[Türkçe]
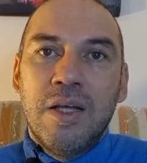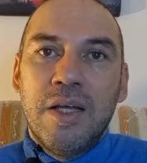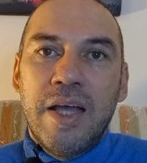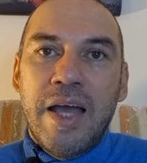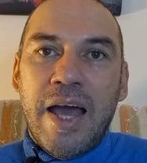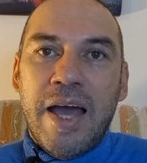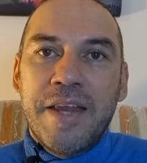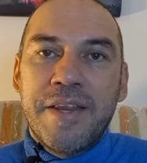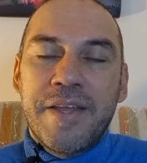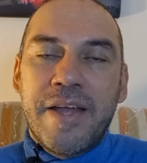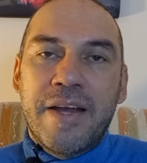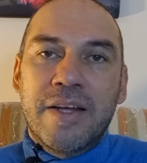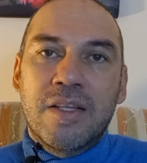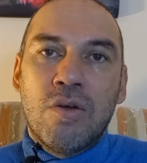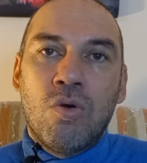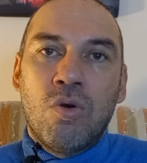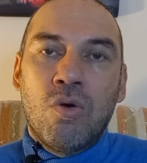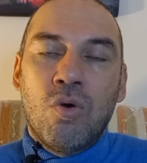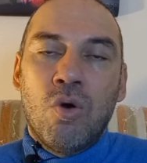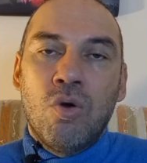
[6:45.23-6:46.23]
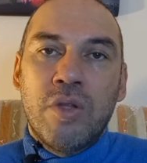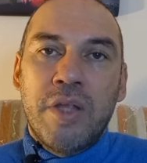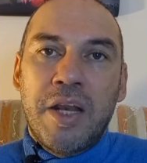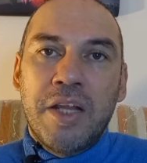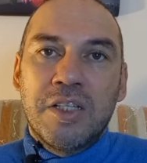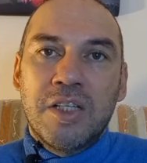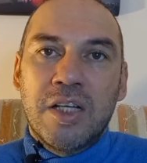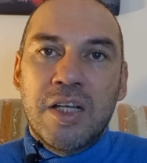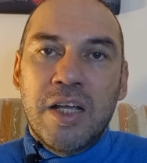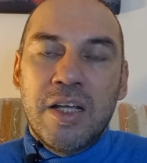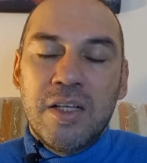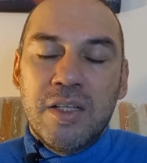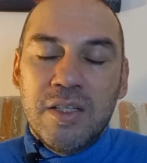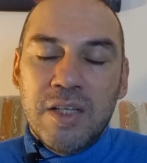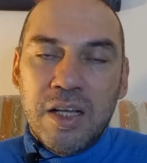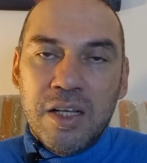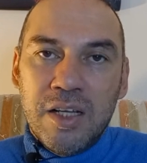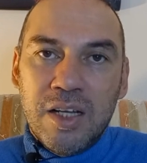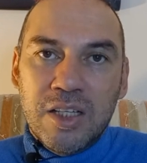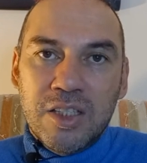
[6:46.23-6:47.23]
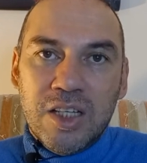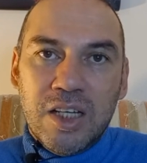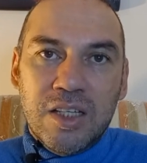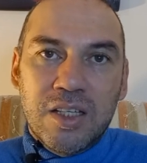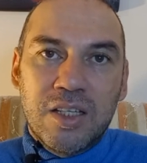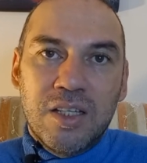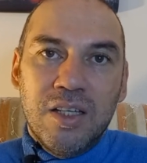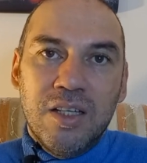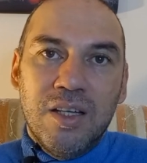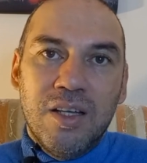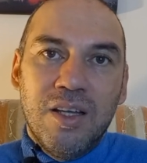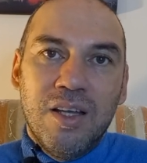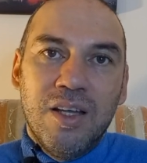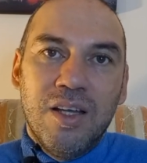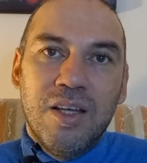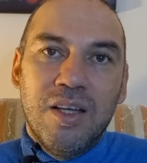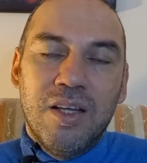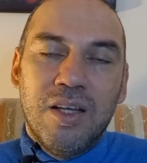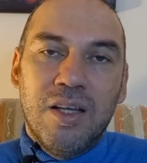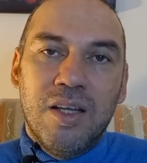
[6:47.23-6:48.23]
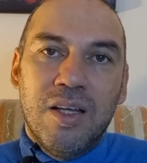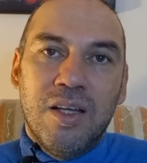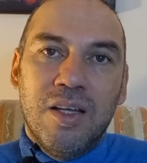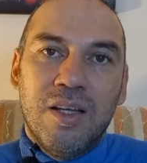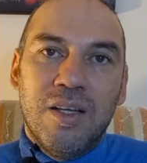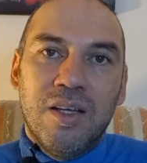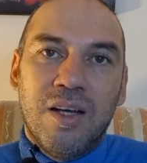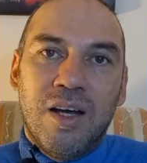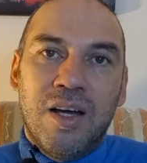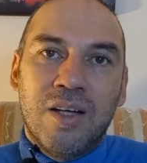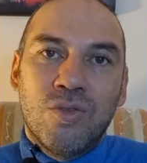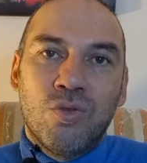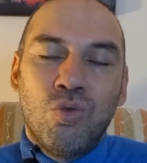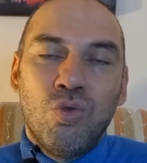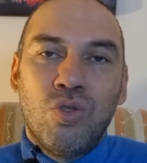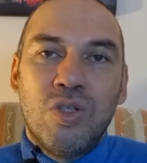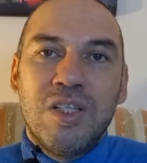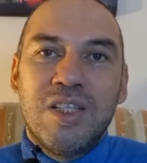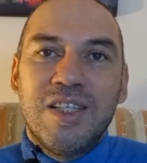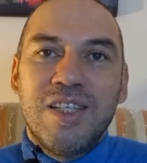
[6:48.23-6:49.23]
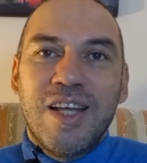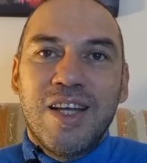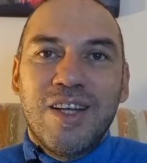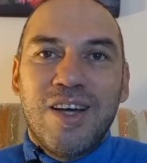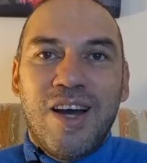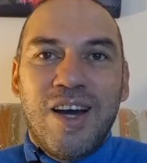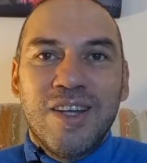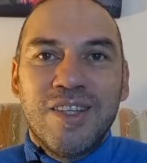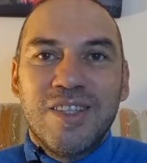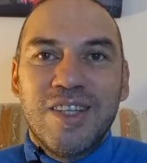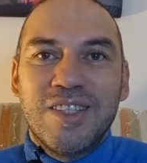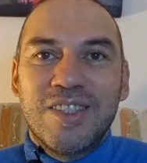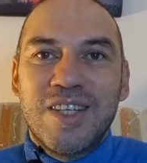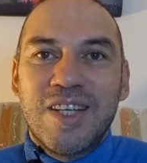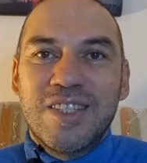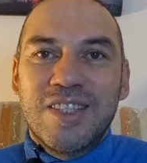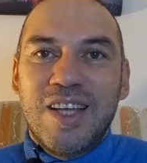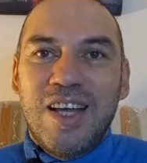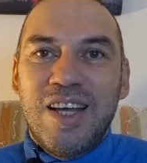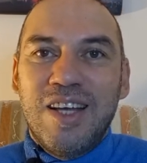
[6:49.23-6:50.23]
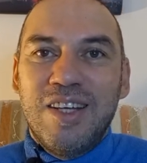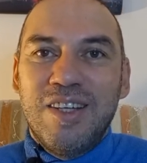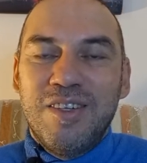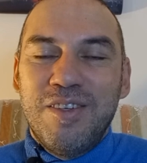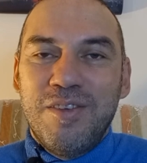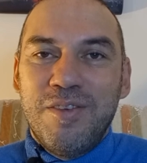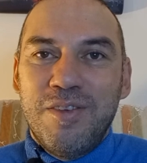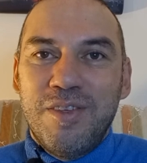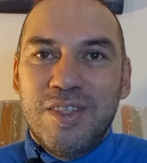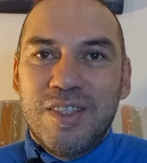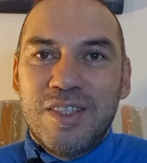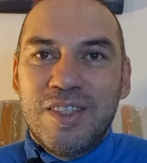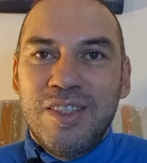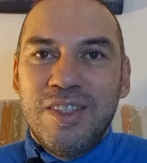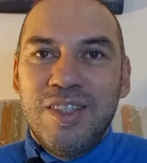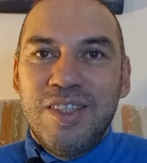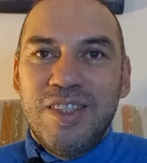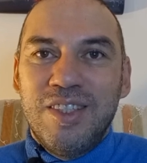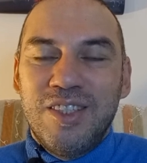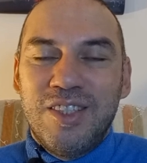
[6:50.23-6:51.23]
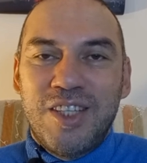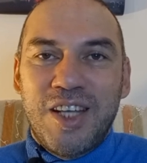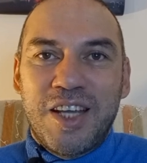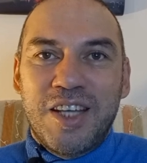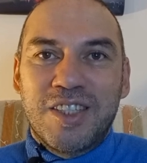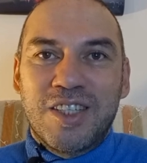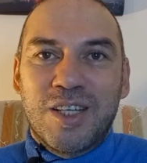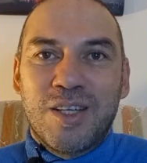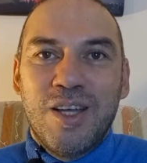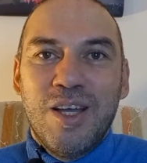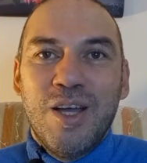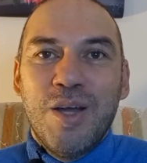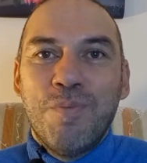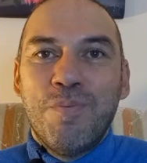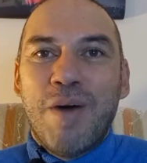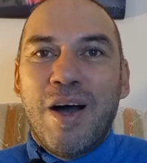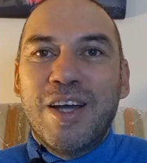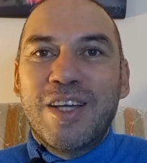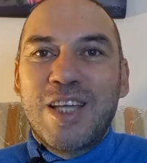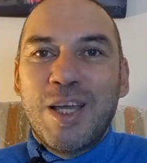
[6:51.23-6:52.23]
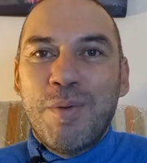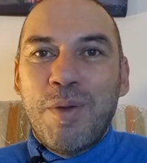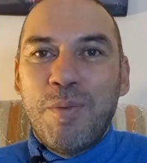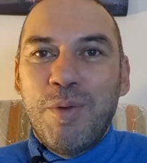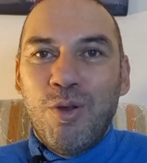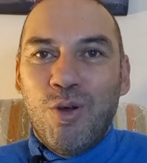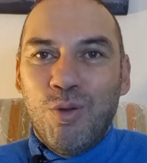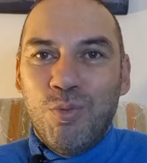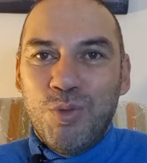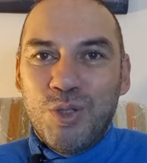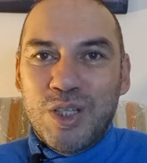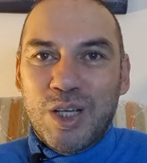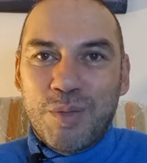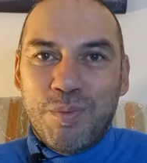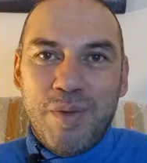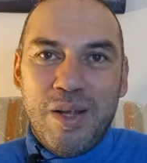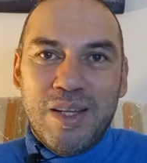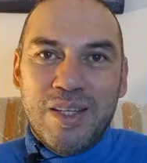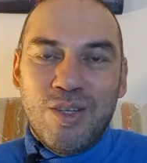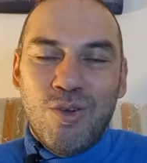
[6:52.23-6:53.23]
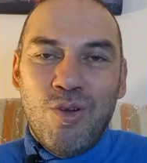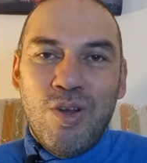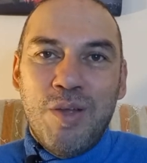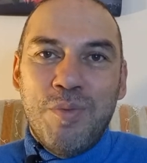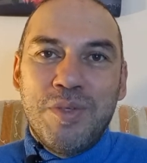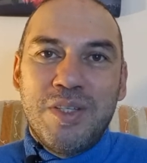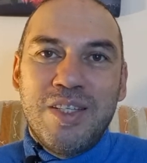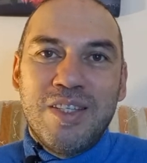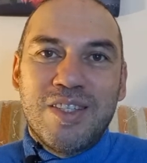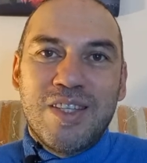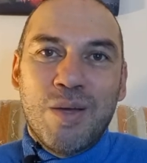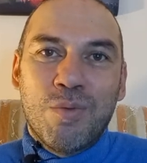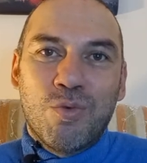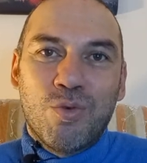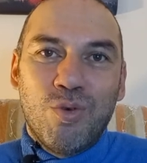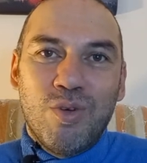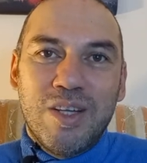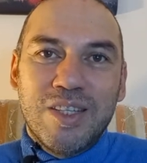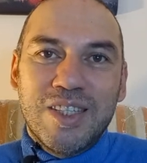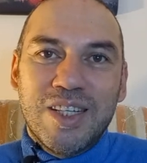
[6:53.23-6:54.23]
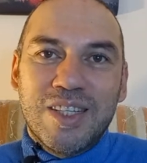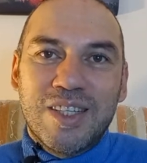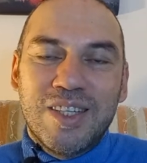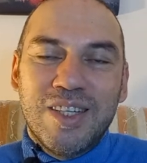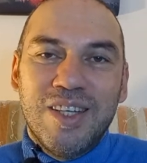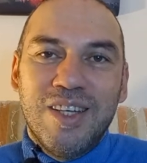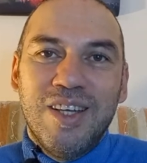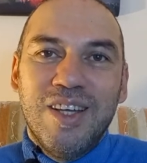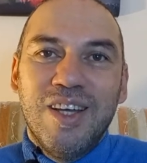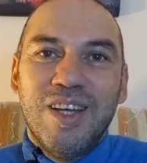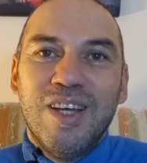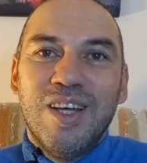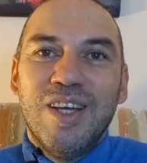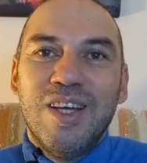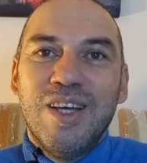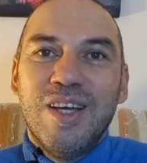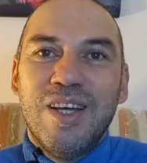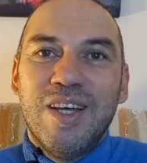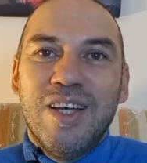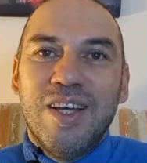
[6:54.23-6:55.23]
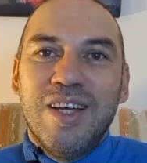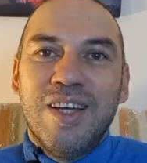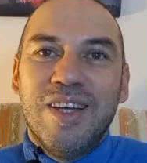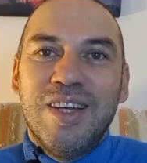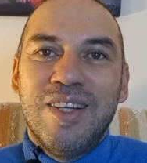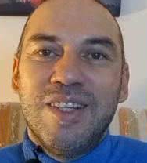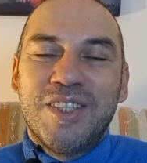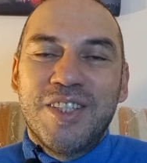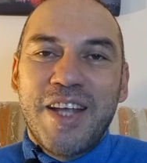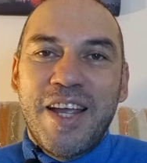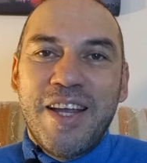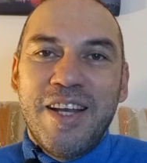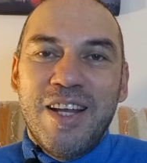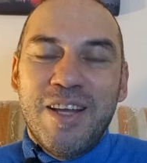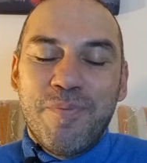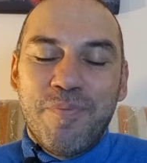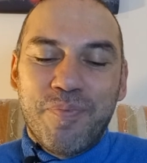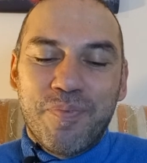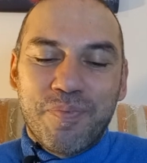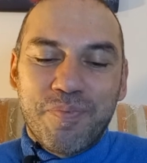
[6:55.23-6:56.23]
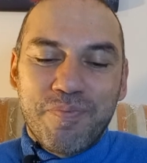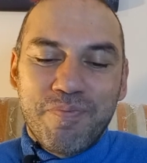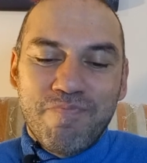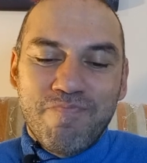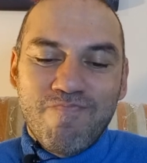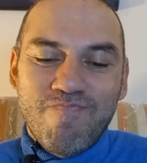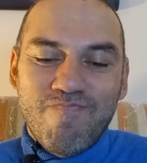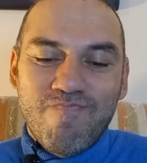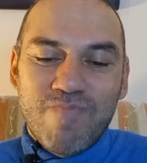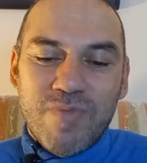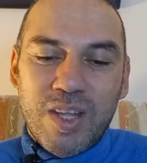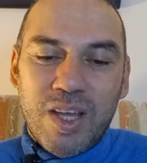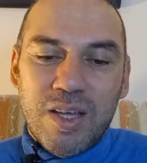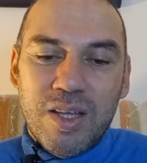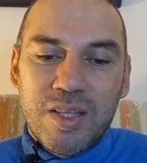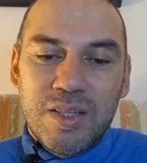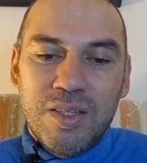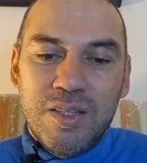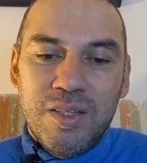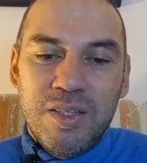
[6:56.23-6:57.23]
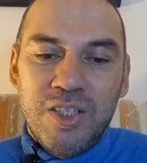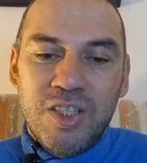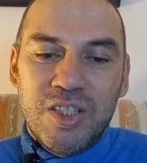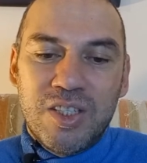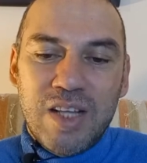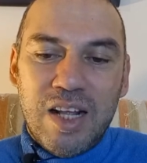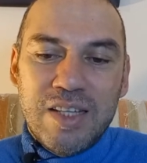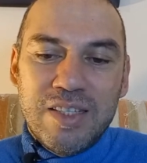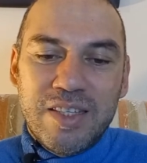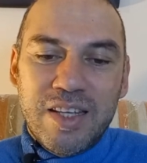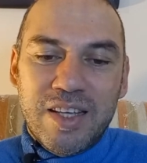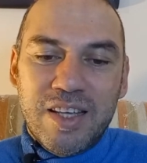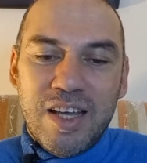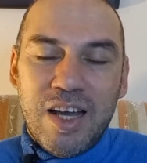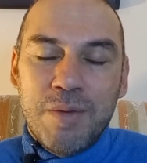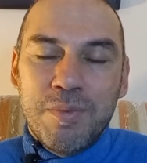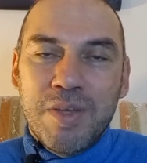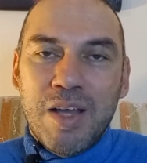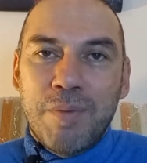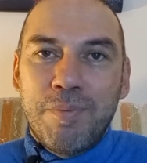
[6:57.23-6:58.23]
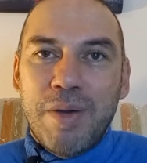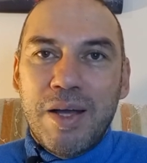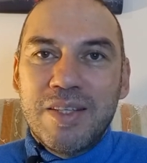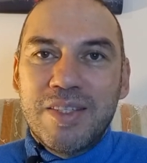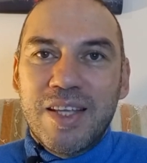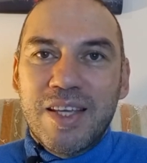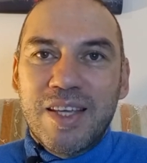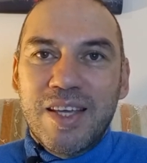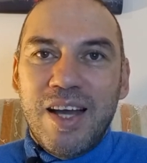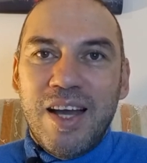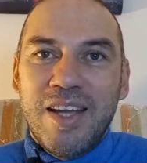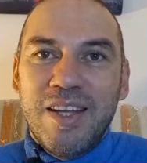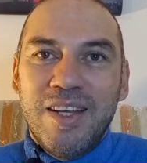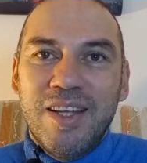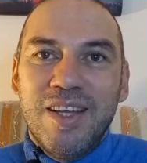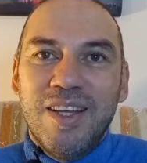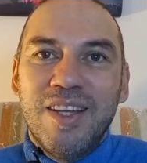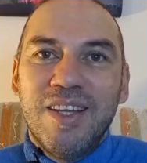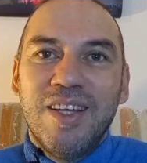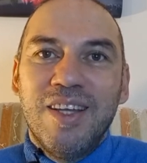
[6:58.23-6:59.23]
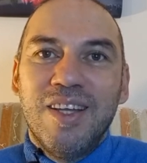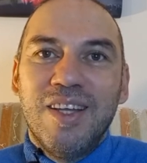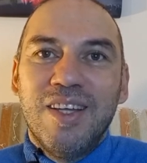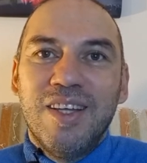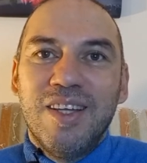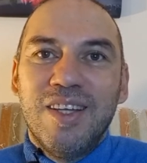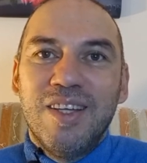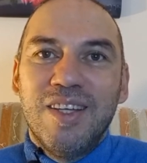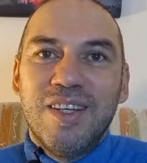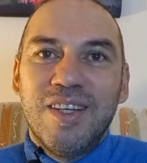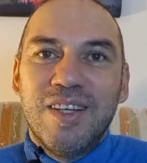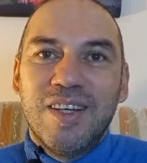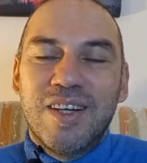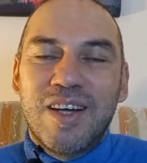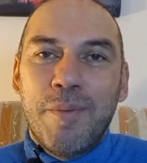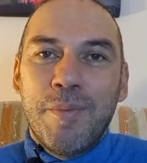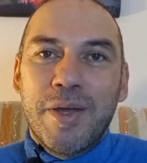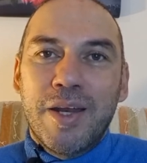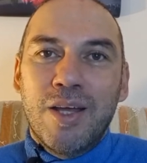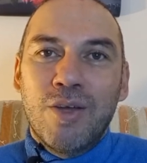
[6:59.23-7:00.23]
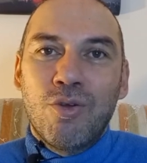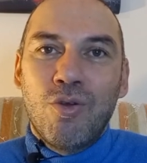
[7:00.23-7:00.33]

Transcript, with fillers: her yerde o, o derece yayılacak ki e, suç işleyen anında cezasını çekecek. Mahkeme bile olmayacak belki. Öyle bir sistem kurulacak ki e, şeyle m, hmm, dijital zeka mı yapay zeka ile kamera